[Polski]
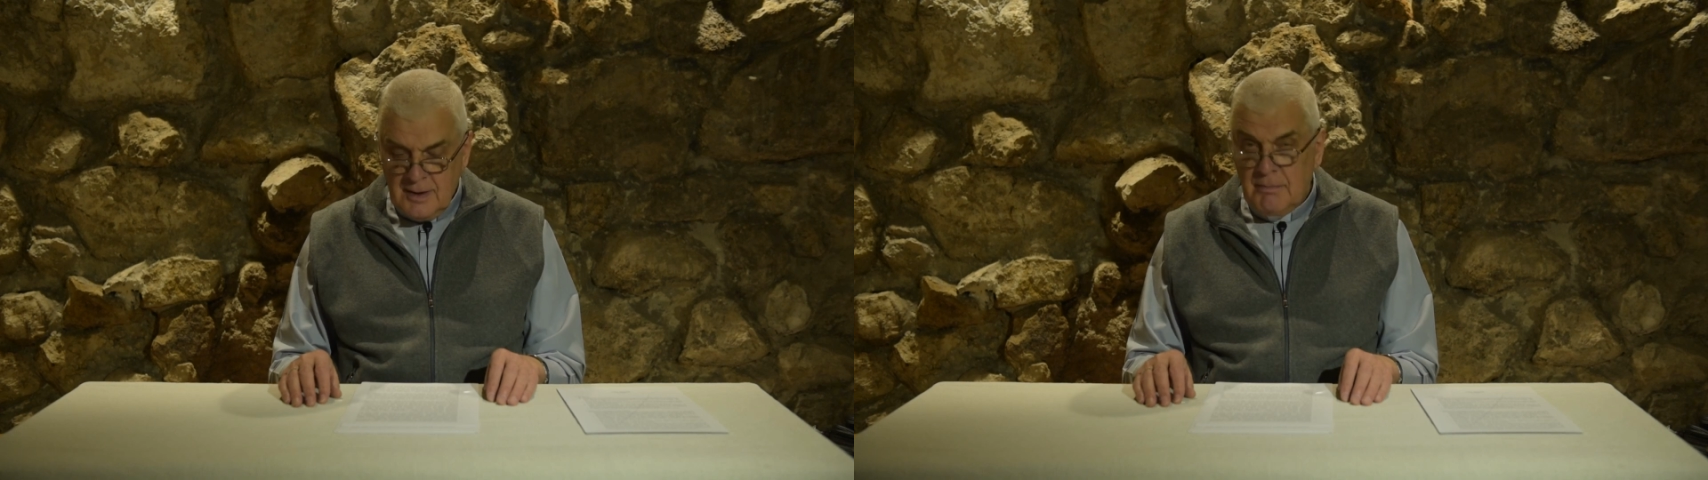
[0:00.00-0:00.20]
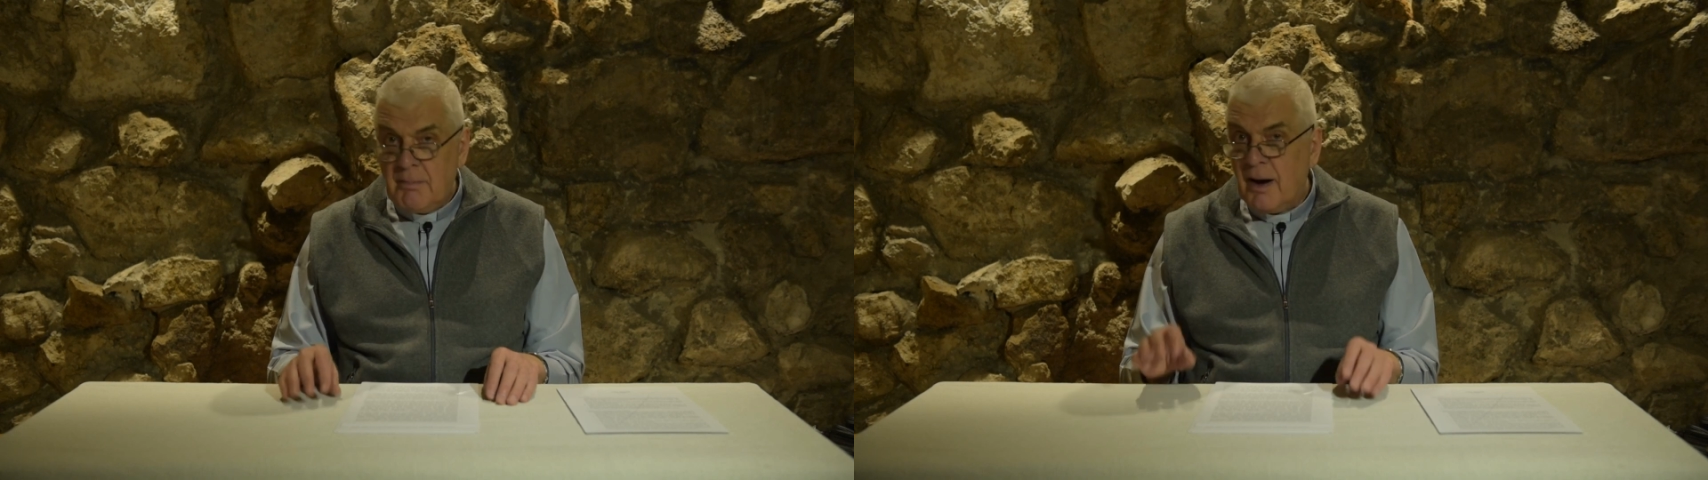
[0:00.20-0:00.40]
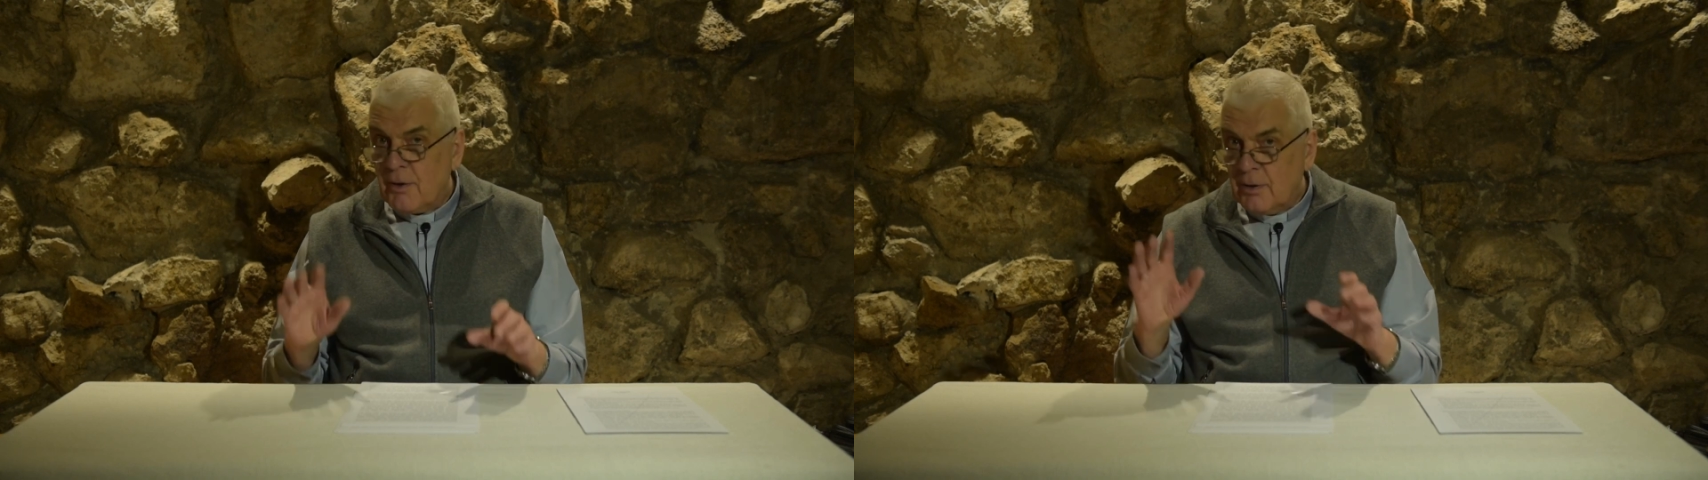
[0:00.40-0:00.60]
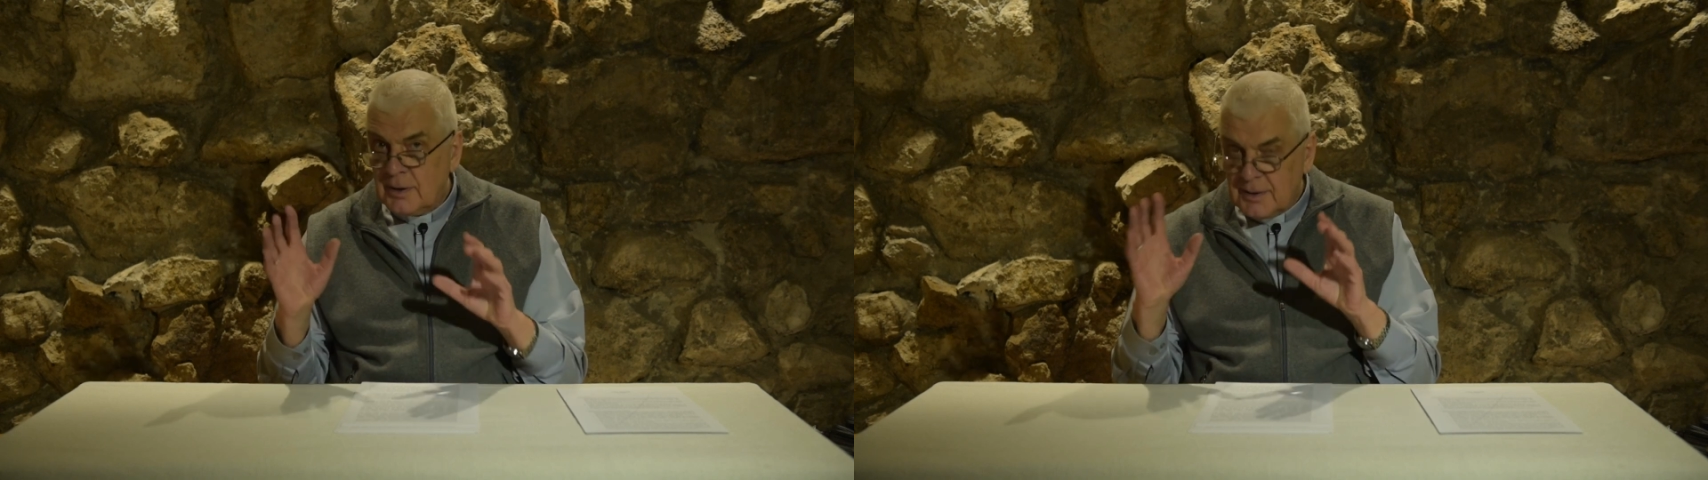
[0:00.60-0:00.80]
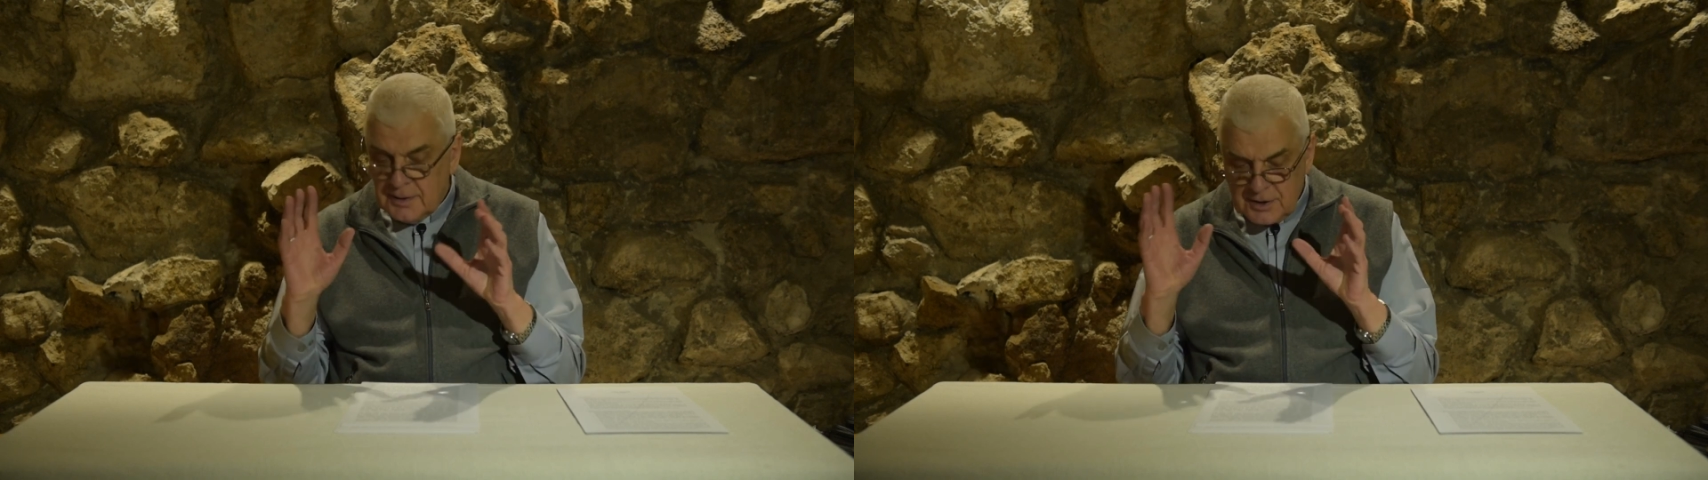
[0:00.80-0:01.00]
Mają
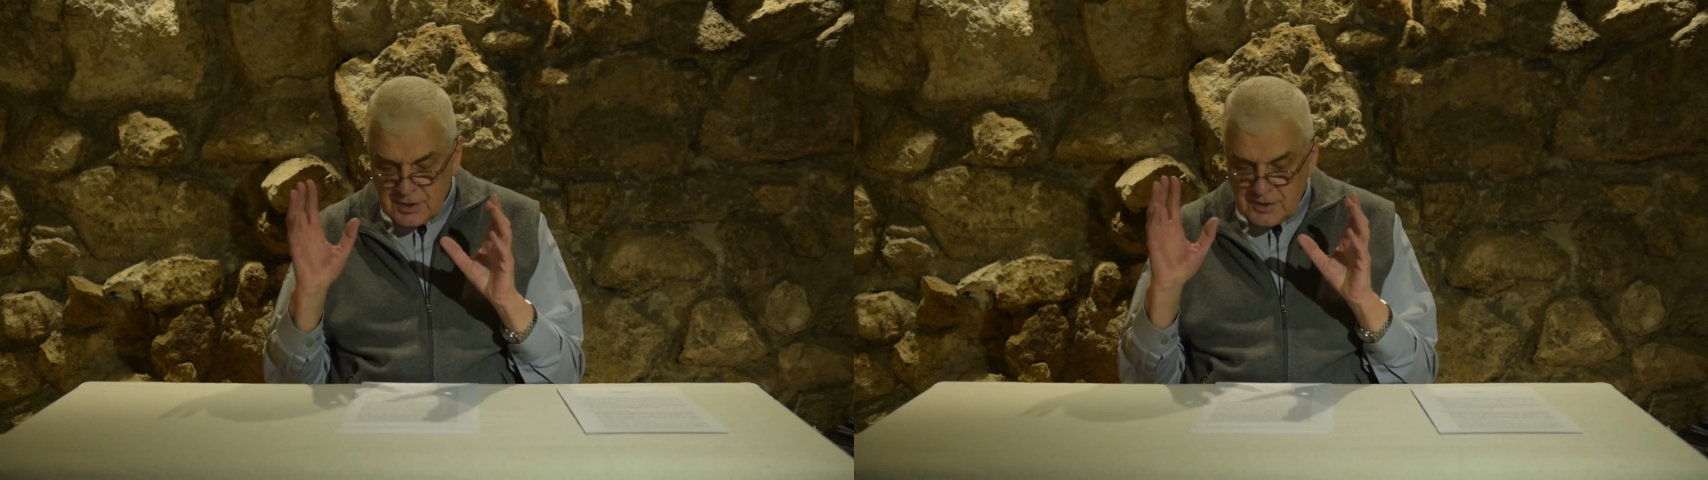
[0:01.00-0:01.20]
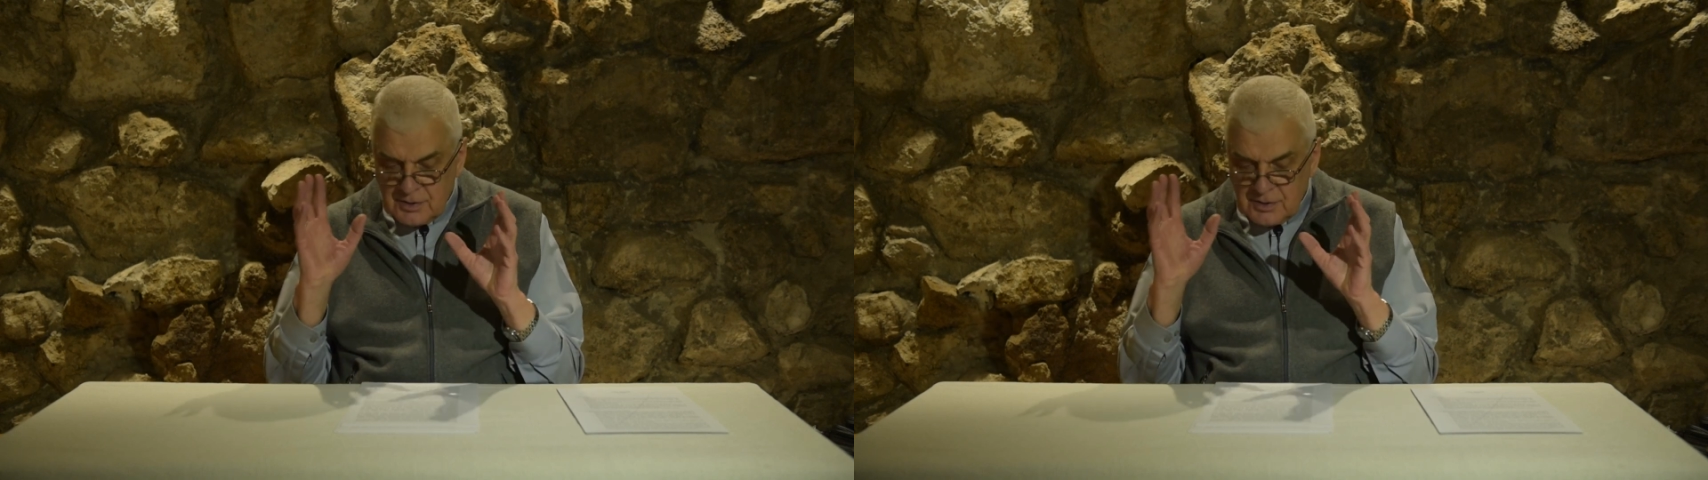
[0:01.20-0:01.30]
one też